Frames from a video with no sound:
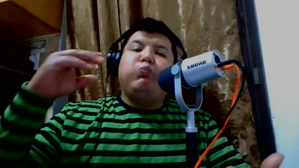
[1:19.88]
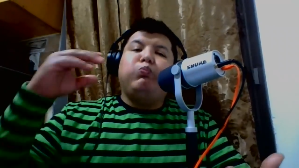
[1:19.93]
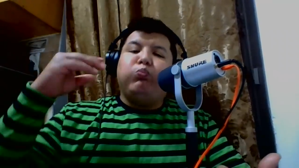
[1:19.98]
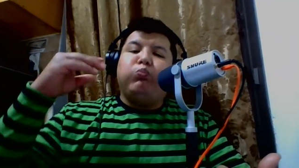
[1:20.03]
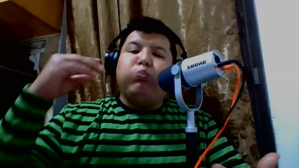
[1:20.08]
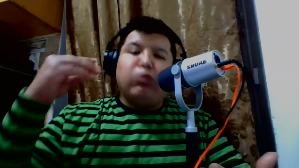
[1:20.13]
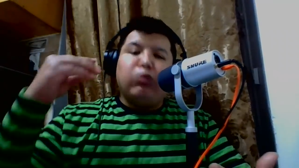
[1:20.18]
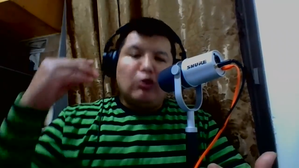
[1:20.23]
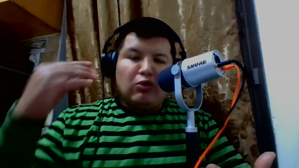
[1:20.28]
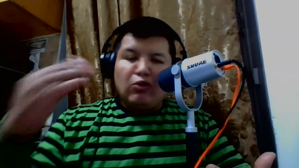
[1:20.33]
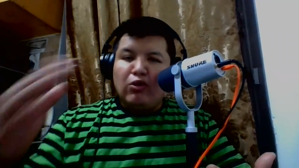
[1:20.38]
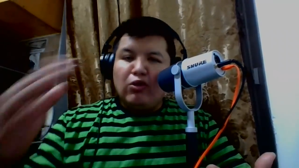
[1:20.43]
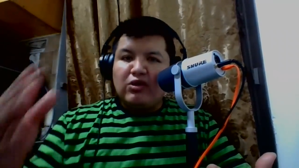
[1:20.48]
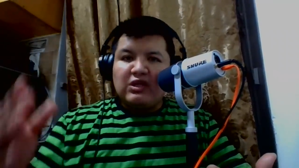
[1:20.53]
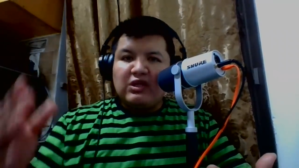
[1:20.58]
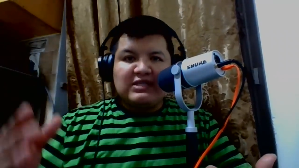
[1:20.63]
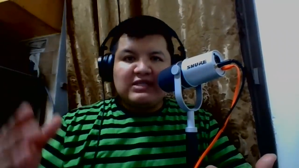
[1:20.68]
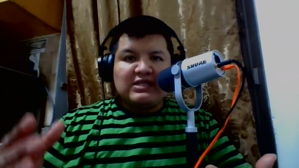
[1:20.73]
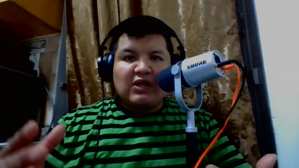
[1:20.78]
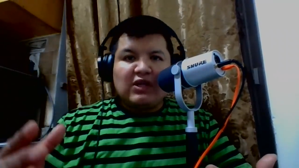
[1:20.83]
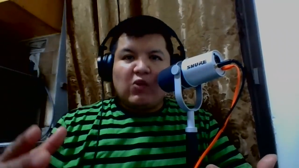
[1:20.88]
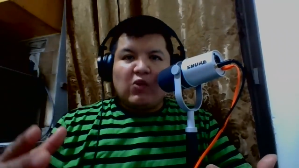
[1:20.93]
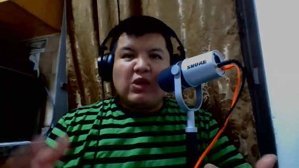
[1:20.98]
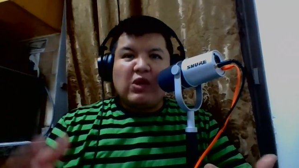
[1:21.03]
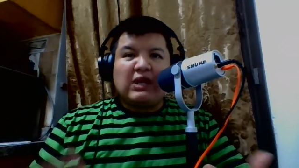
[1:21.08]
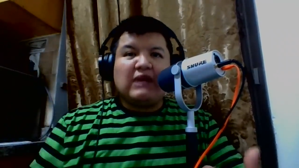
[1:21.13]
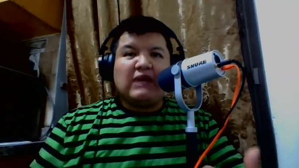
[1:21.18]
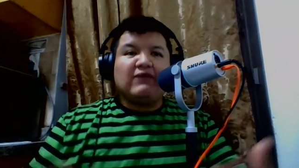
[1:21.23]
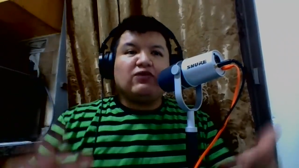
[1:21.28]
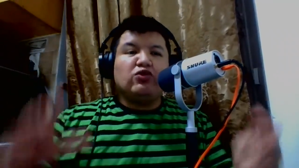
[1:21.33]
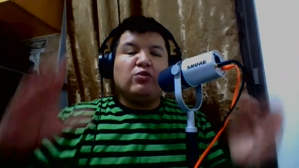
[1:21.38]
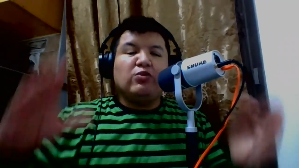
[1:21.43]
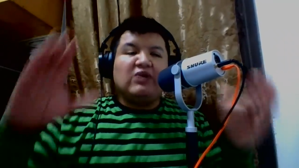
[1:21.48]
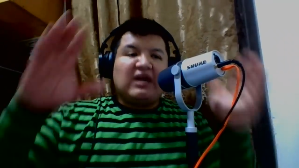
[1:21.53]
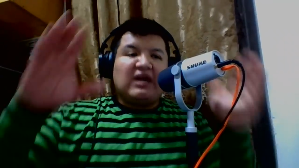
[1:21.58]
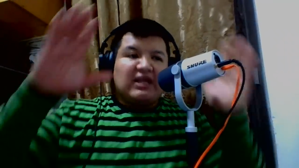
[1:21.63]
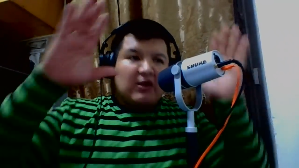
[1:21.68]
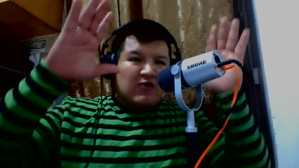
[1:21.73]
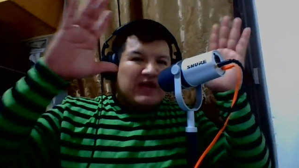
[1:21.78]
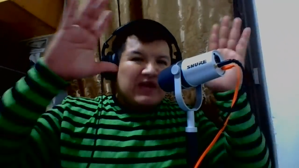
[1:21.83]
por órdenes de CONCACAF tuvo
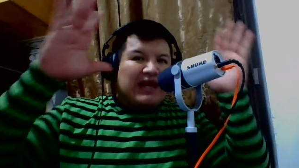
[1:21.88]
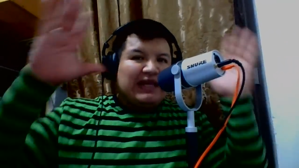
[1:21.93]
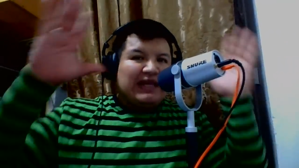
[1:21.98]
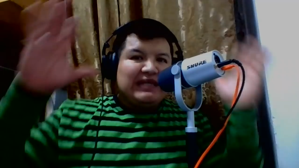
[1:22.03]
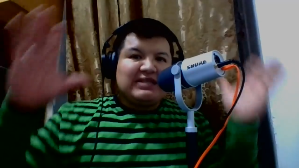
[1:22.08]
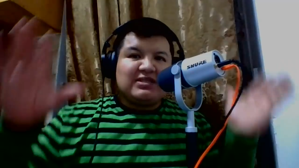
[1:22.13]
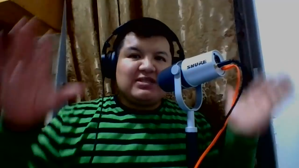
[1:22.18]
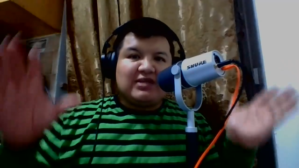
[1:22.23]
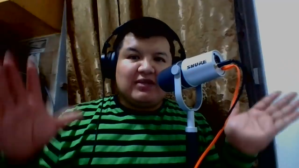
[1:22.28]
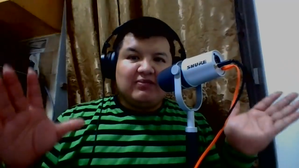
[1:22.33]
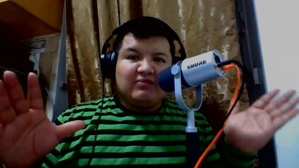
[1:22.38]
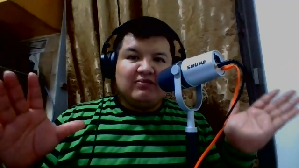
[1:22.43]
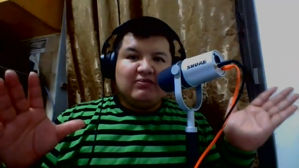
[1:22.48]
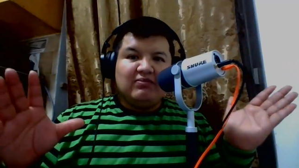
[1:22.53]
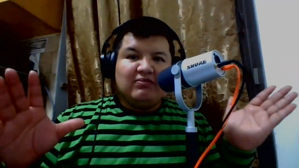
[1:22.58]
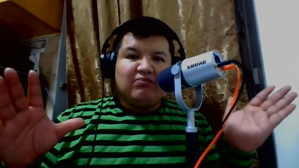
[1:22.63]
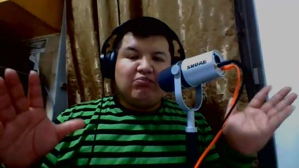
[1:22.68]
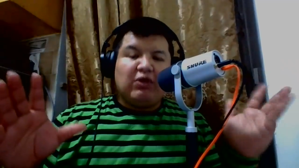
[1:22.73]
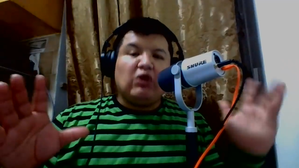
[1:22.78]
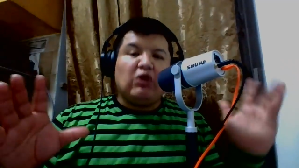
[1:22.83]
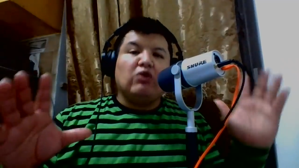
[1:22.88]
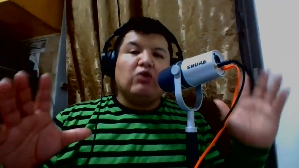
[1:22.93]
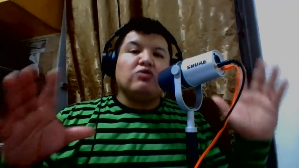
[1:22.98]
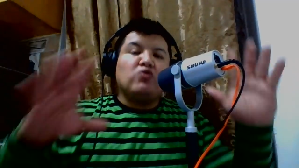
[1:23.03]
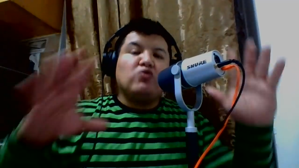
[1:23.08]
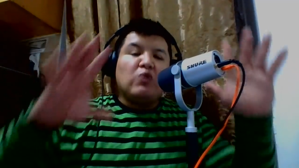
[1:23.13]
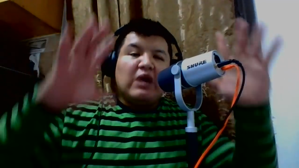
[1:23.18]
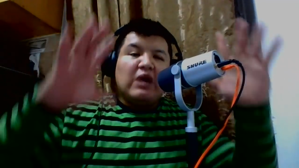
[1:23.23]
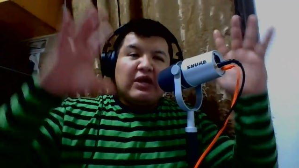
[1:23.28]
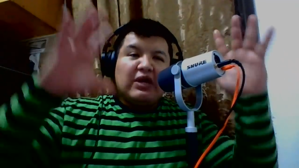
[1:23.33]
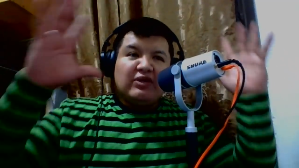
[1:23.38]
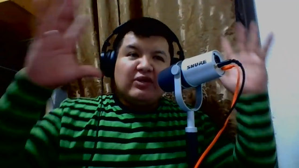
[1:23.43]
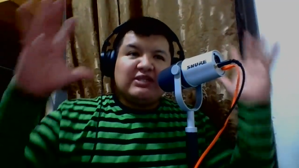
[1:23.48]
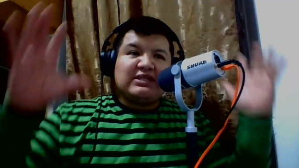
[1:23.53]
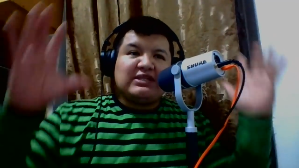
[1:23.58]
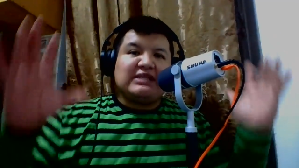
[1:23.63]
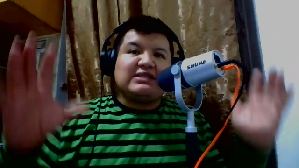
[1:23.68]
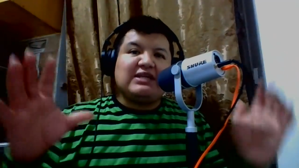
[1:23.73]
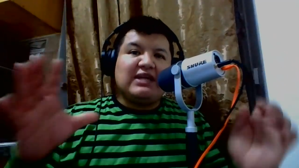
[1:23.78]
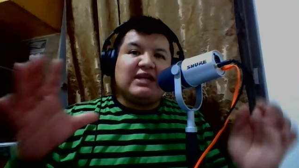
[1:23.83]
que dar una lista pero los jugadores
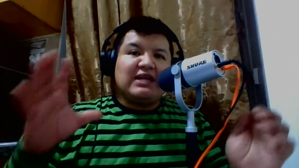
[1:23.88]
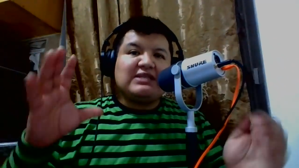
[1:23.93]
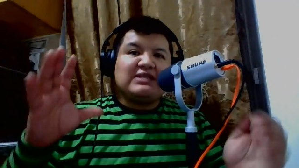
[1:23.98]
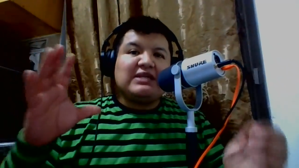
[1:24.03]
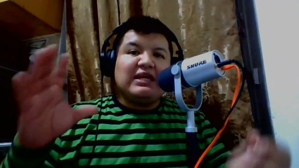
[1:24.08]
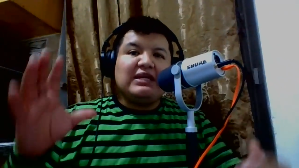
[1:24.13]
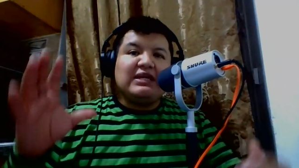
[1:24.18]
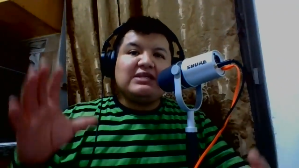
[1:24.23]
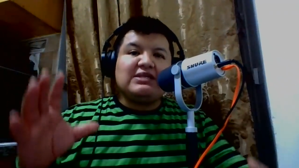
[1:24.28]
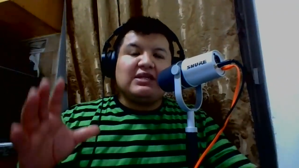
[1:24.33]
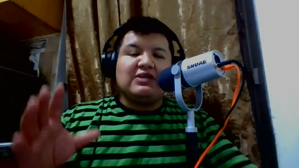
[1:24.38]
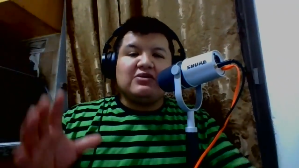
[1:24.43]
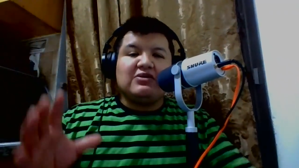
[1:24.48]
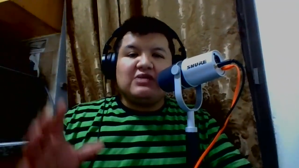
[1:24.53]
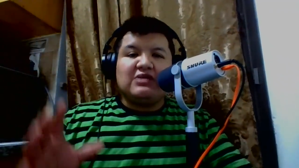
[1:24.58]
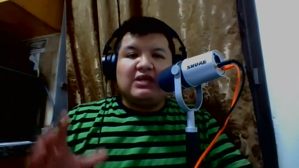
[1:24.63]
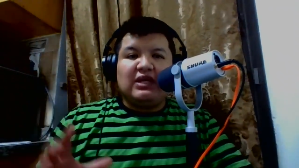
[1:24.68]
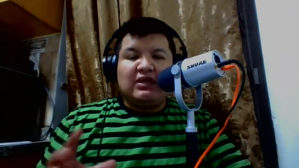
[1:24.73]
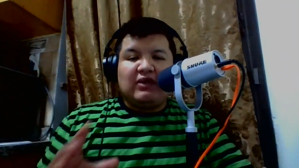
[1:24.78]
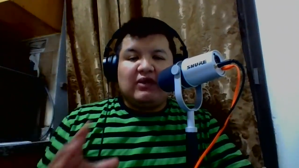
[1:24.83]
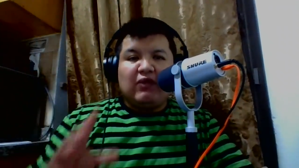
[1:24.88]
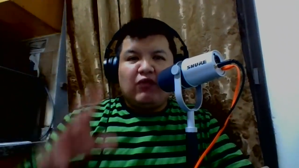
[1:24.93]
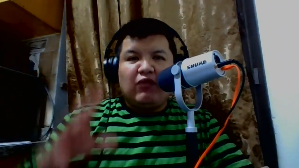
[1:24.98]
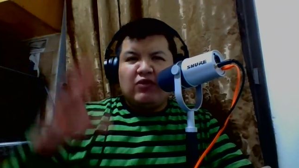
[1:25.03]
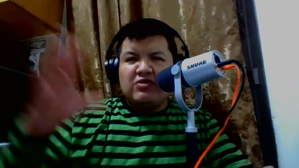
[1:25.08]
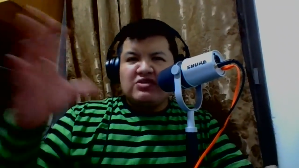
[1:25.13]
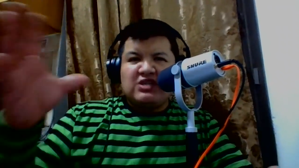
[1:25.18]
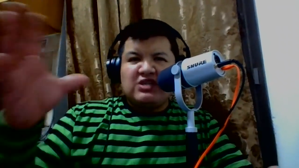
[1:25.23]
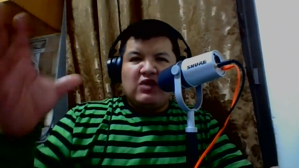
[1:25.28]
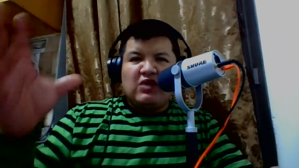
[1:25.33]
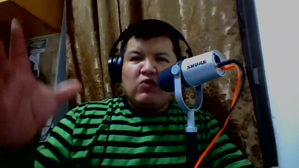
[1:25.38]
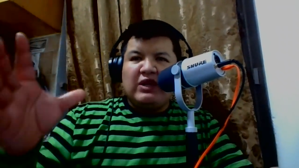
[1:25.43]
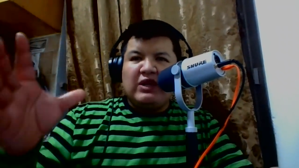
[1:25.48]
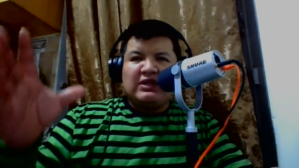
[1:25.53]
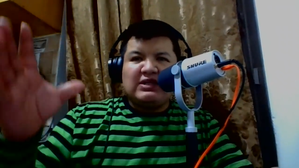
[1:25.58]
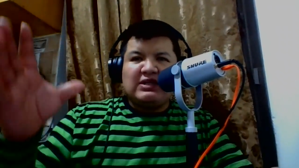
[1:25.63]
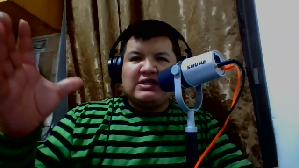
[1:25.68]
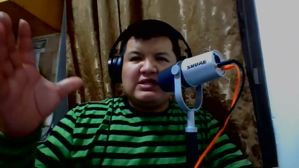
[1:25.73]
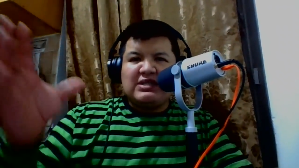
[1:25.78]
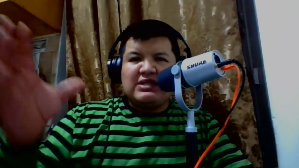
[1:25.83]
que están en esa lista, de, que fueron
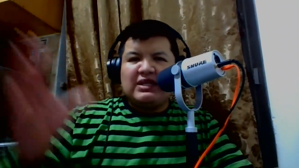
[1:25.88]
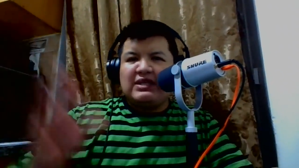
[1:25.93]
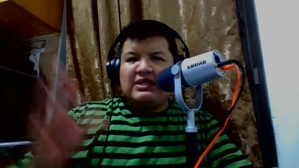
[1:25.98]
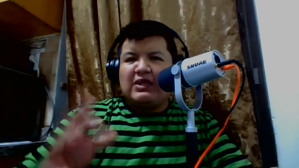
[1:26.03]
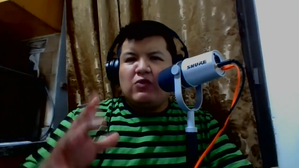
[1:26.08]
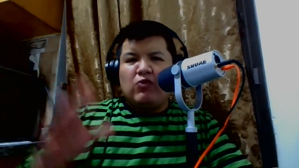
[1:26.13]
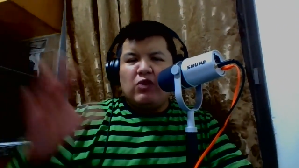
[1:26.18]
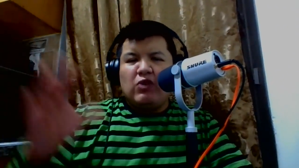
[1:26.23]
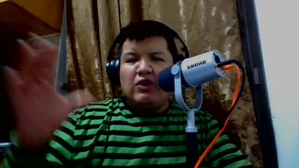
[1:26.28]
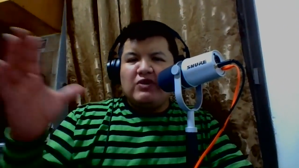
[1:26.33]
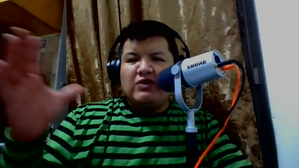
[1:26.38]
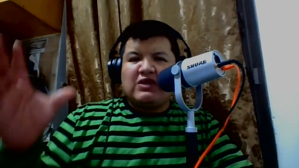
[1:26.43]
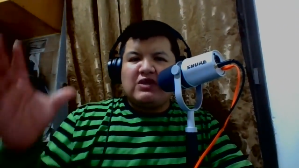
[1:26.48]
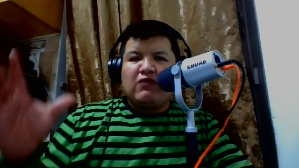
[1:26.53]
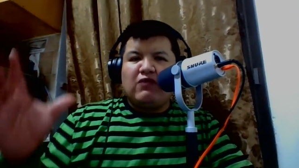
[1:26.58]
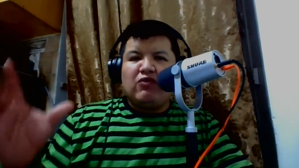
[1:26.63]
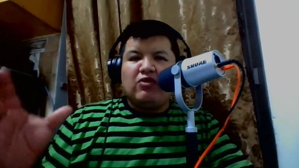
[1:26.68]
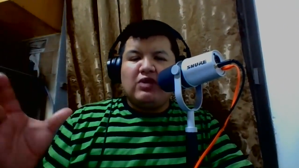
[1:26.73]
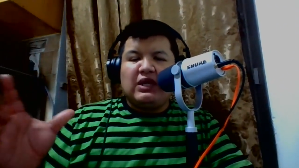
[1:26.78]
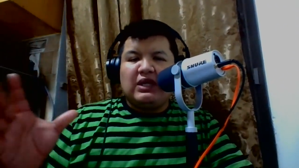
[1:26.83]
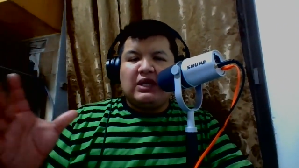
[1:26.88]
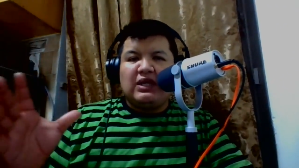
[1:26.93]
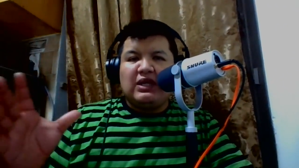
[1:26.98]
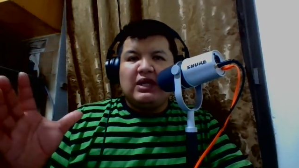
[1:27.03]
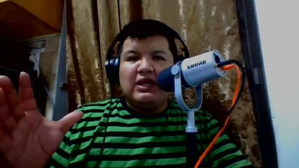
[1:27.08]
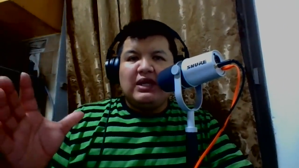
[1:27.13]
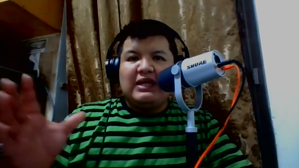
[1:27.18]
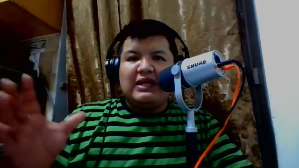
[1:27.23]
50, 60 jugadores que fueron eh,